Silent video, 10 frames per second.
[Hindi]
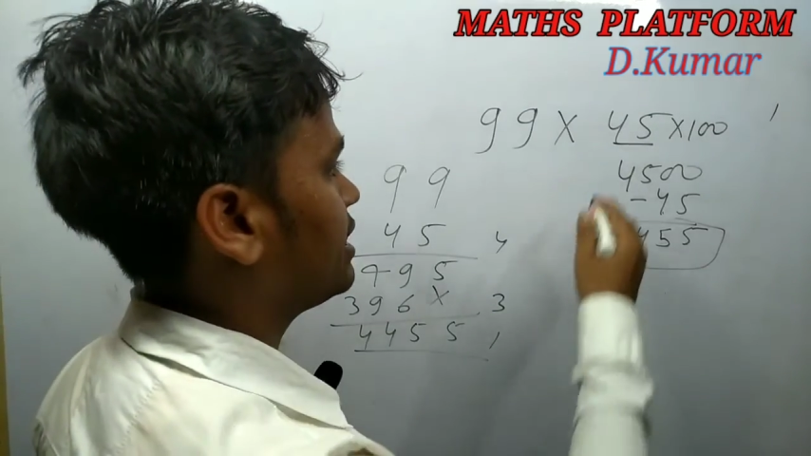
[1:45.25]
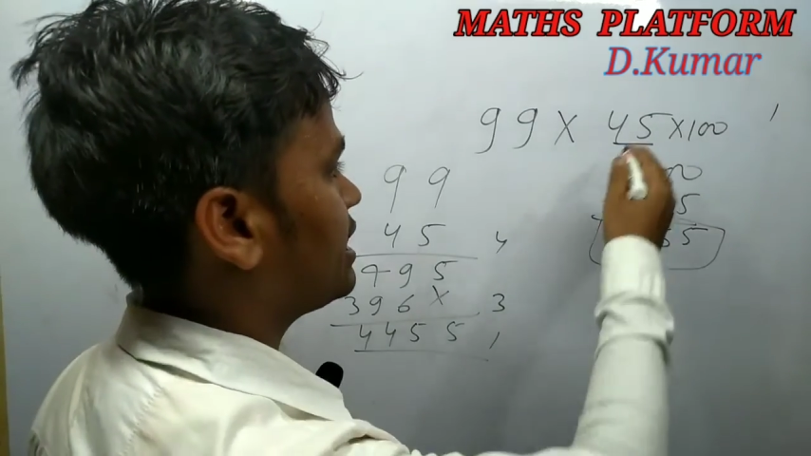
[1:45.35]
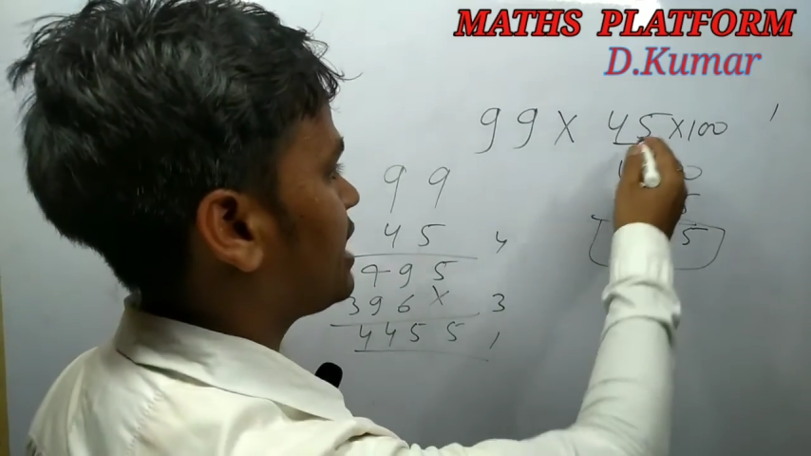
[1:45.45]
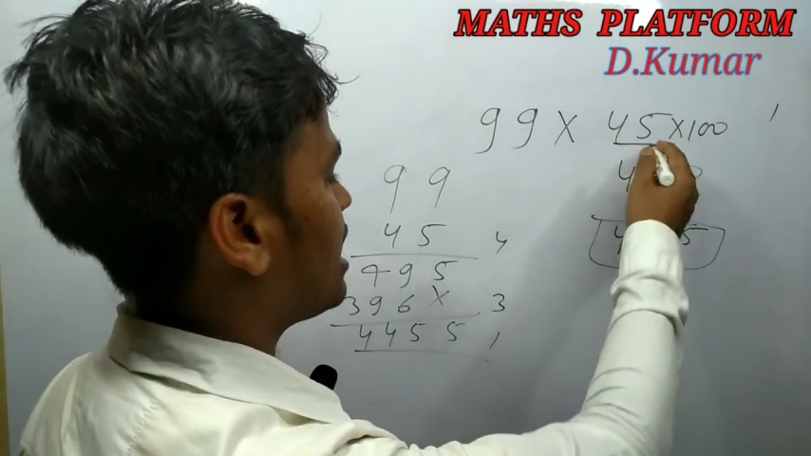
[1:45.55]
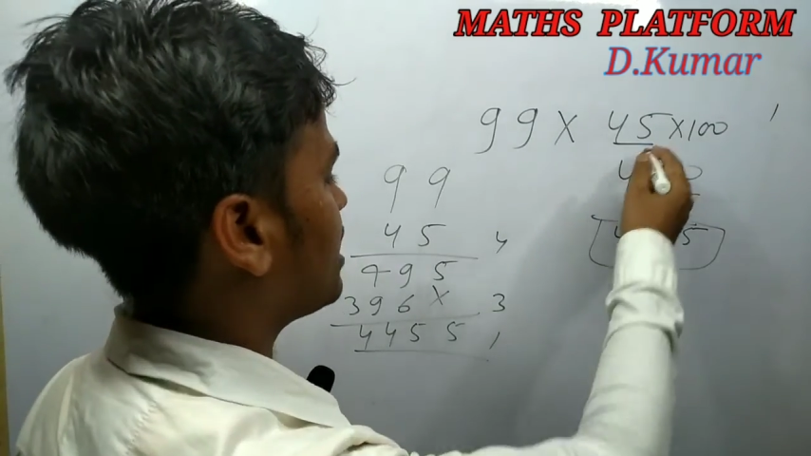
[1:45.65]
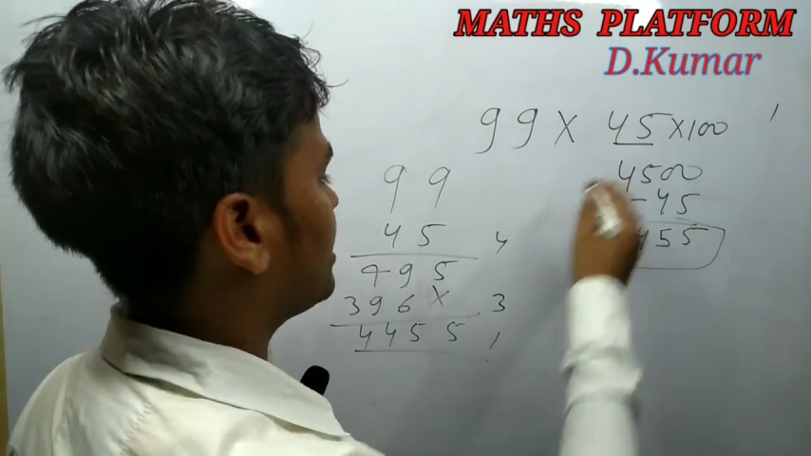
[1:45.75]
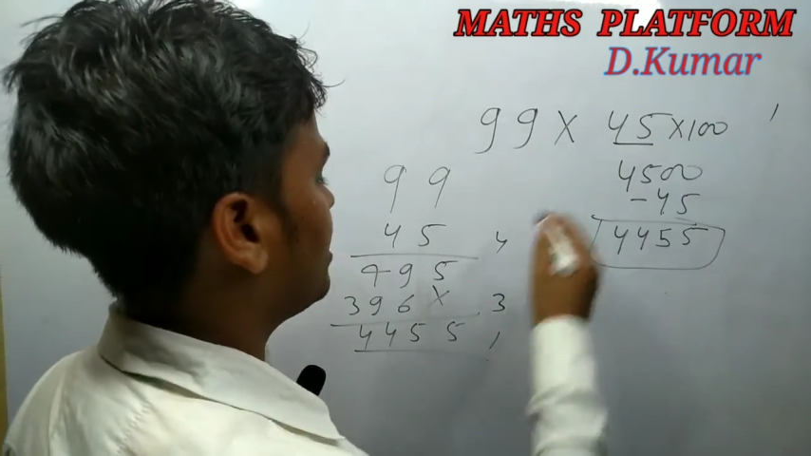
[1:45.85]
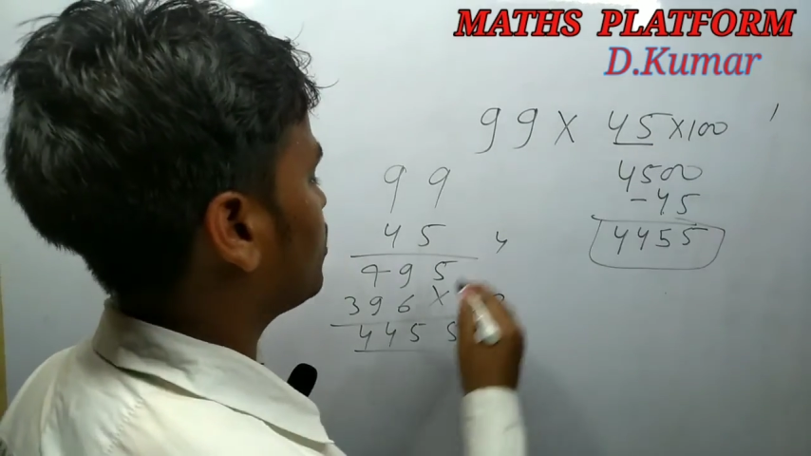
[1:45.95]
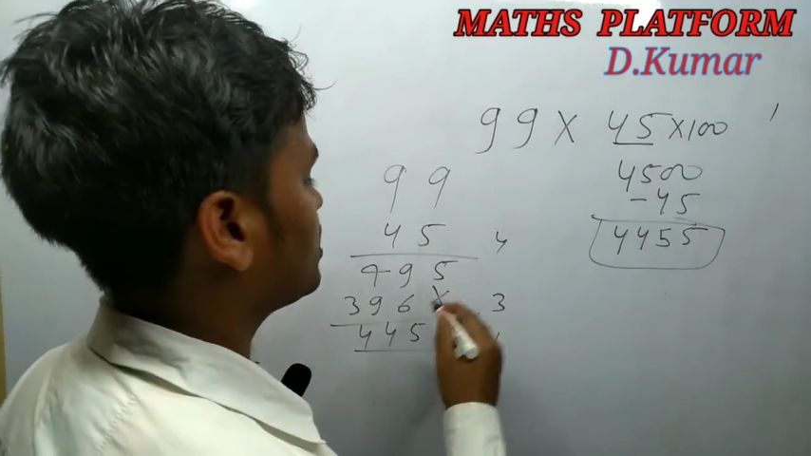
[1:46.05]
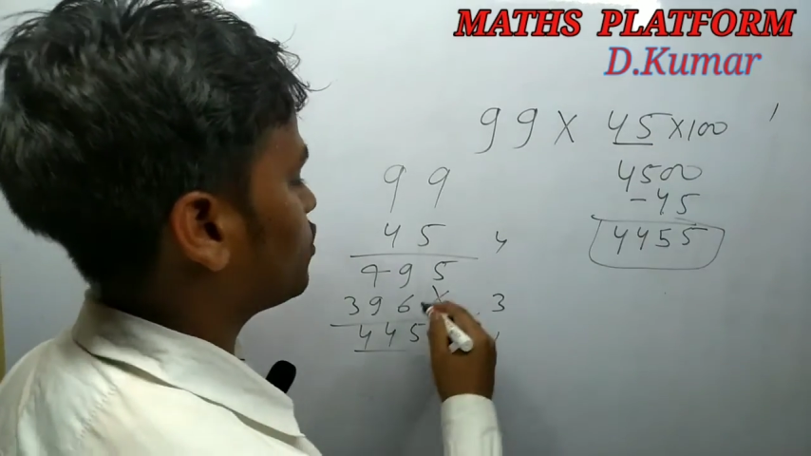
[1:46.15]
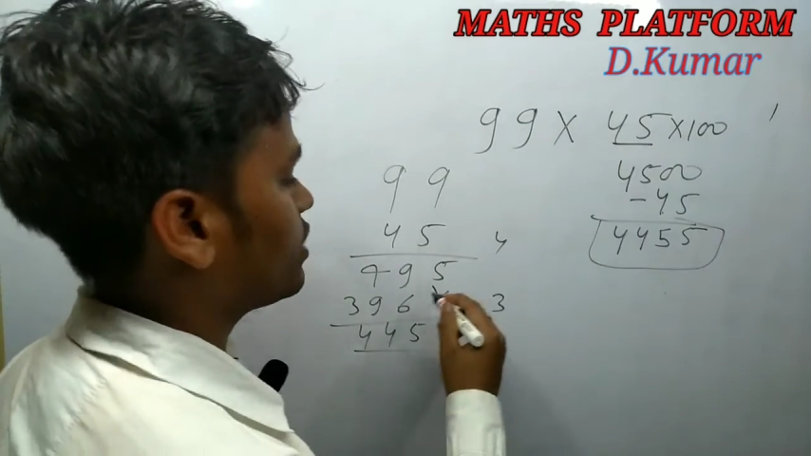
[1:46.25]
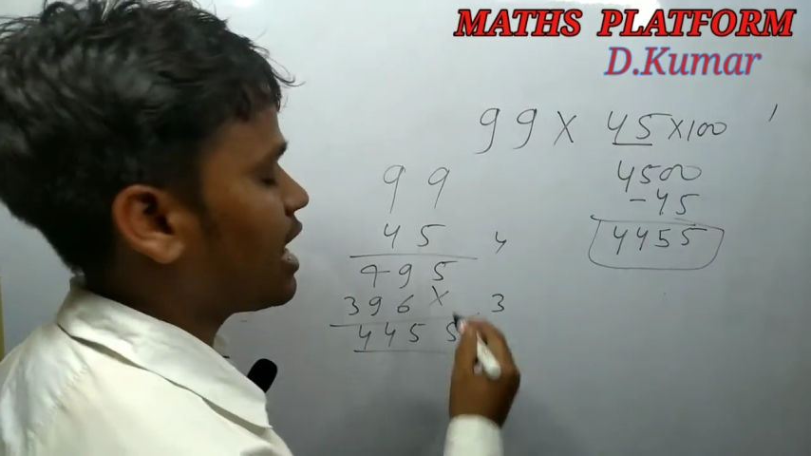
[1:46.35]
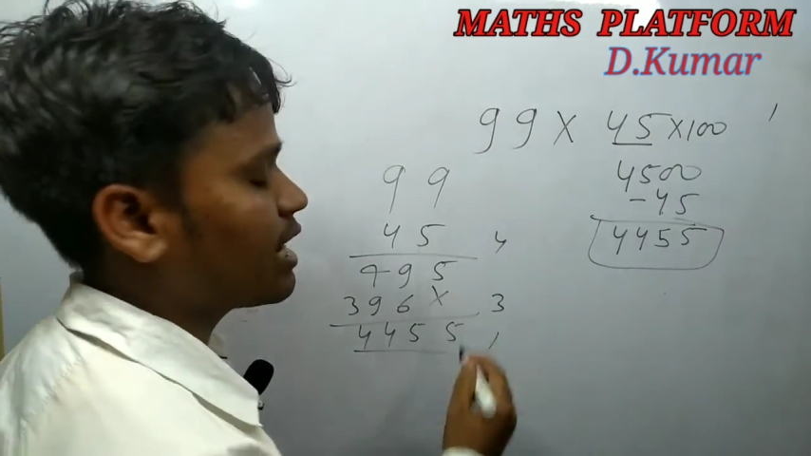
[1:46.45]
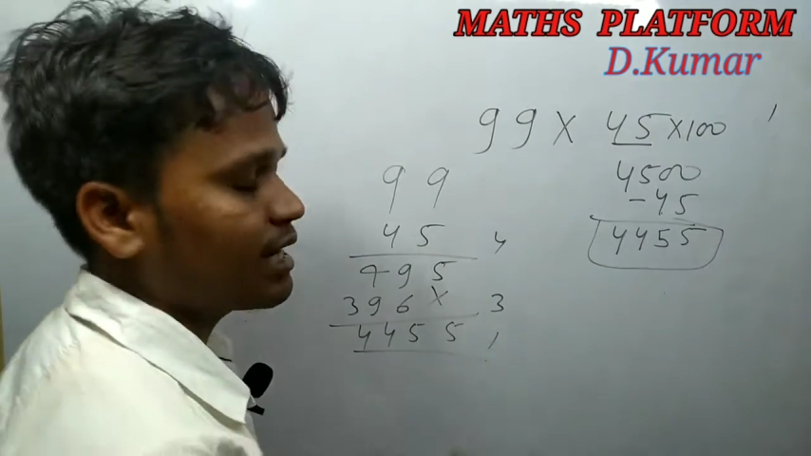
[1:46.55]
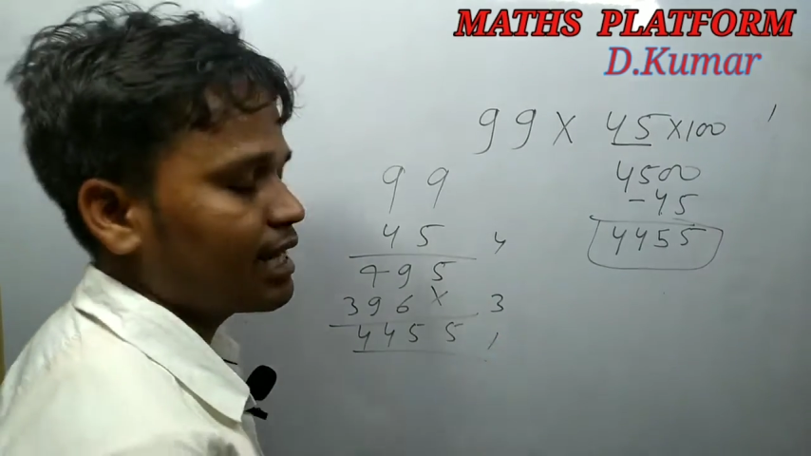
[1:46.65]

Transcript: देखिए यहाँ का कैलकुलेशन और यहाँ का